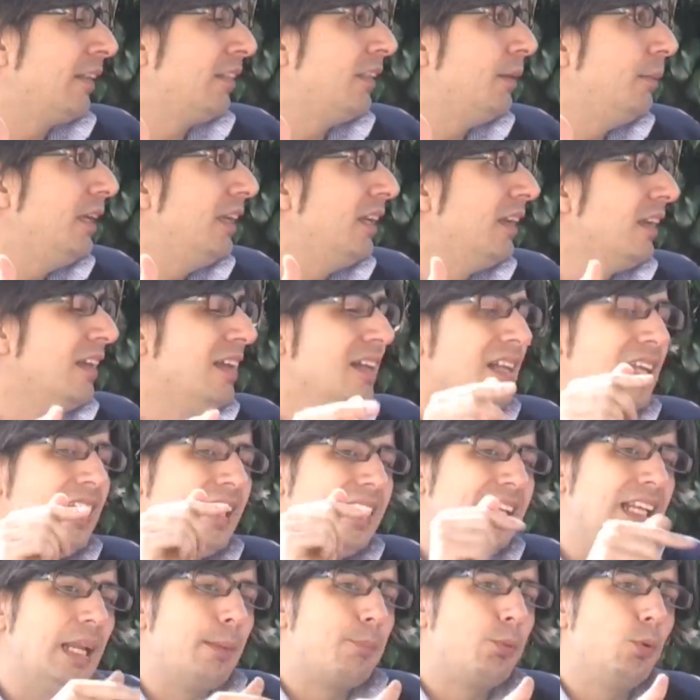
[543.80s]
recibir
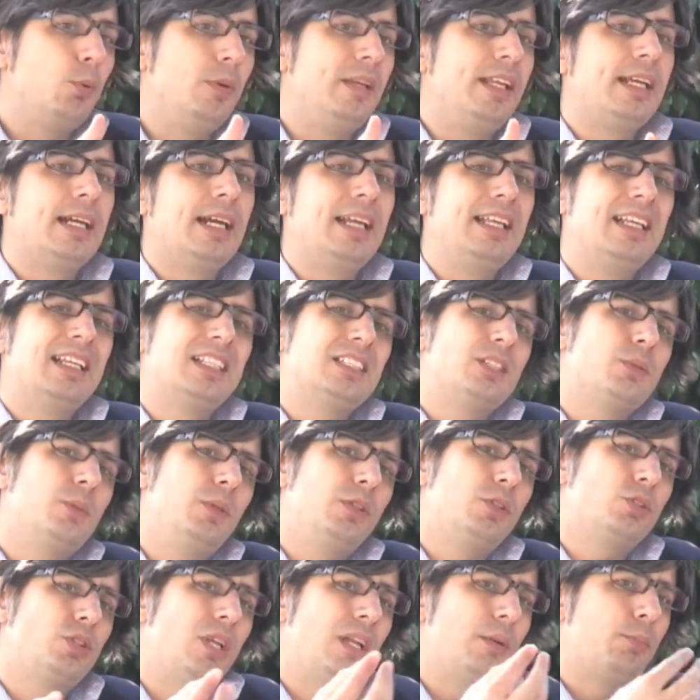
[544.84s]
y la publica y en ese
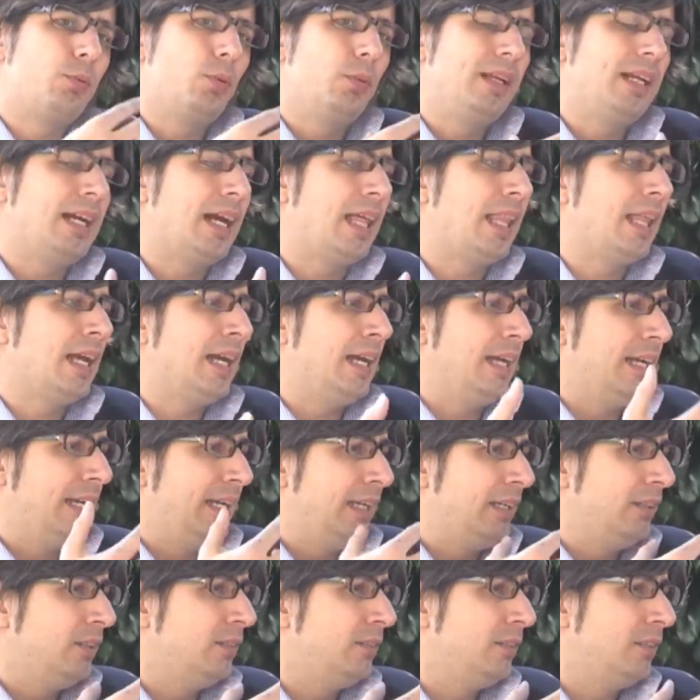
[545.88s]
momento sale publicada
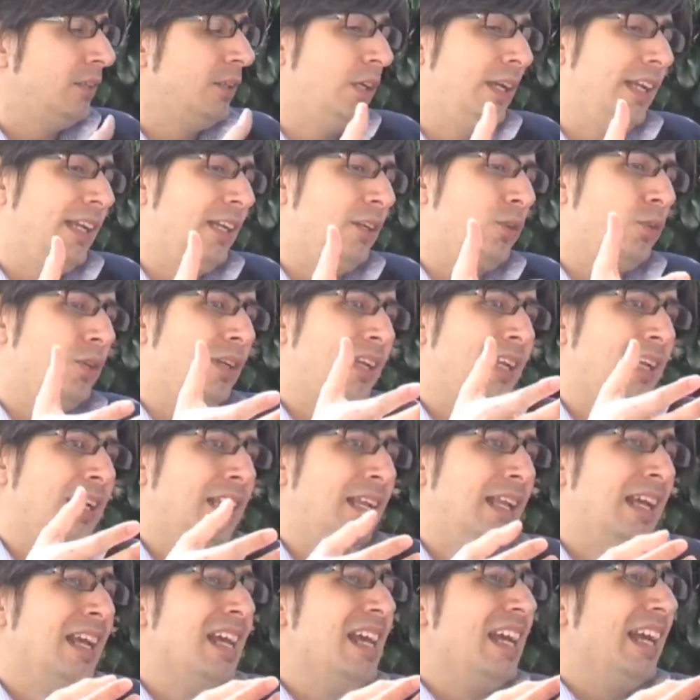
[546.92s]
en, en el
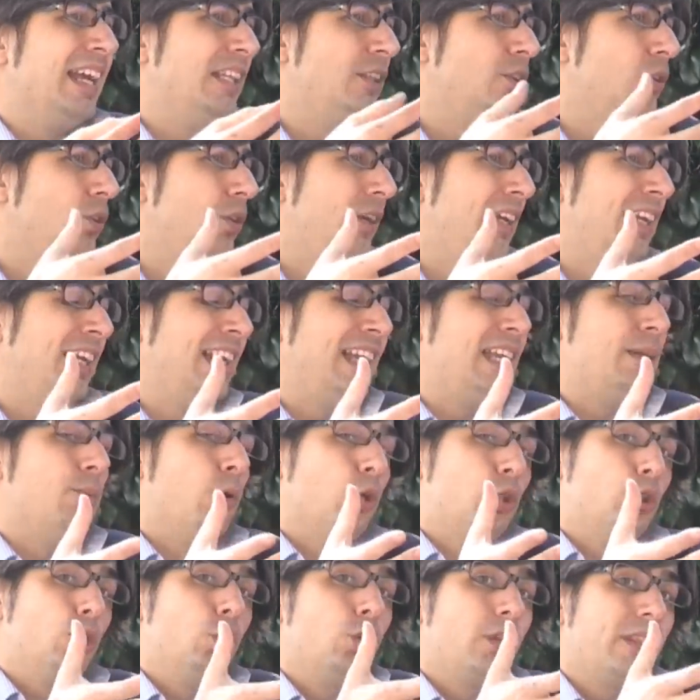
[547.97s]
en, el
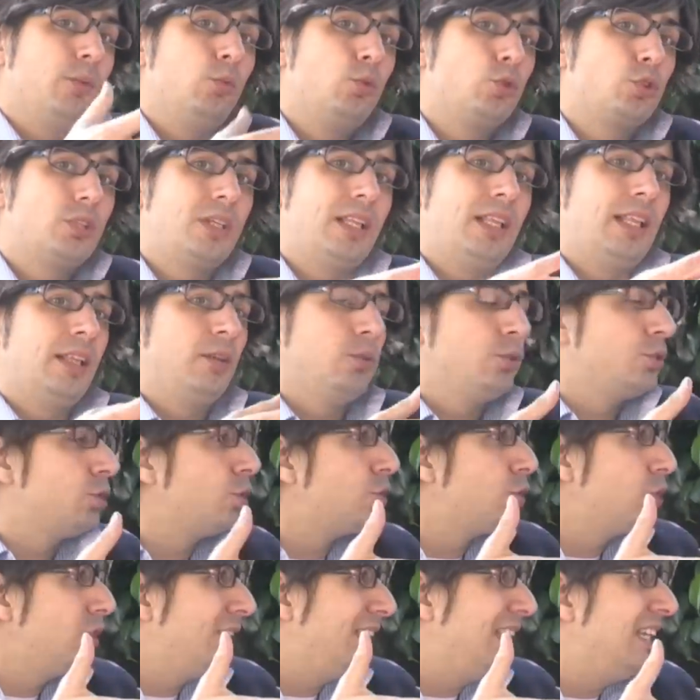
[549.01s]
motor de búsqueda de
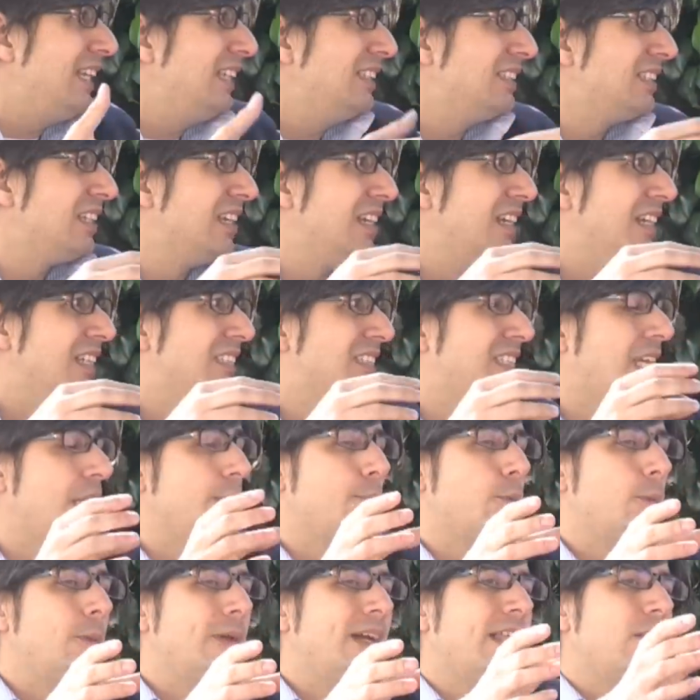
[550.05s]
nuestros hoteles, sale
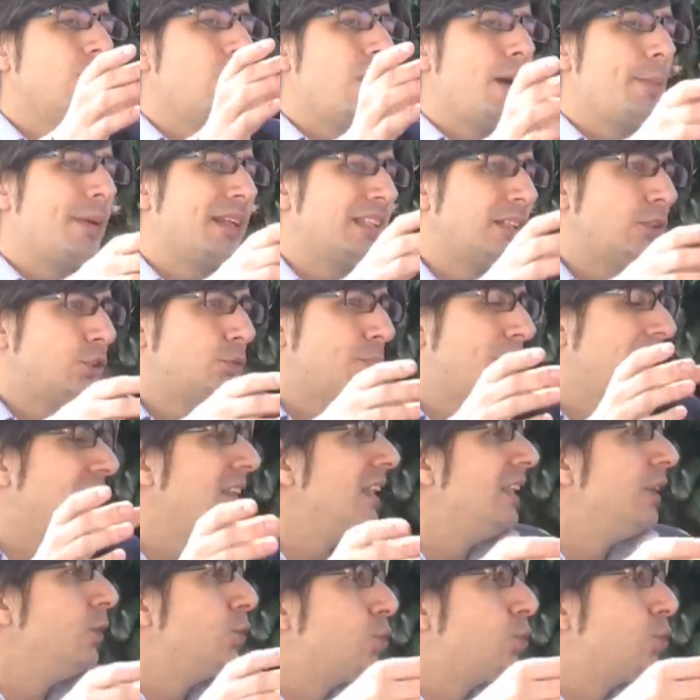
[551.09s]
publicado en un apartado especial de